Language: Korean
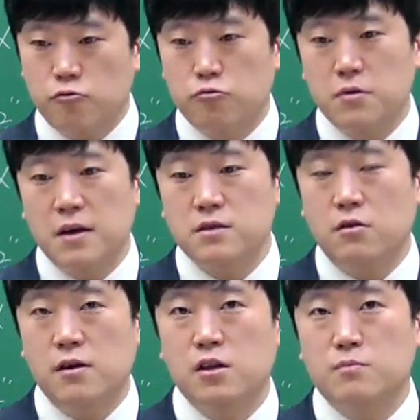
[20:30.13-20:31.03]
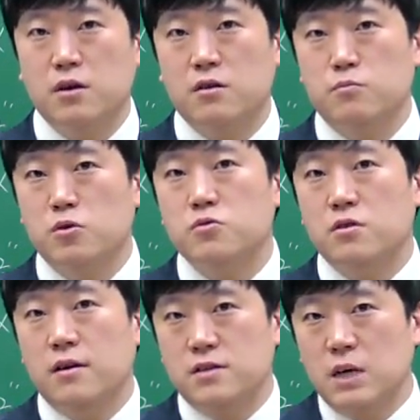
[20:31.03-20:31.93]
국내에서 예를 들면
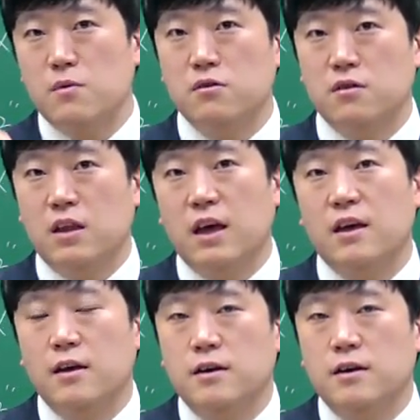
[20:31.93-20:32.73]
음료수를 하나 사 먹는데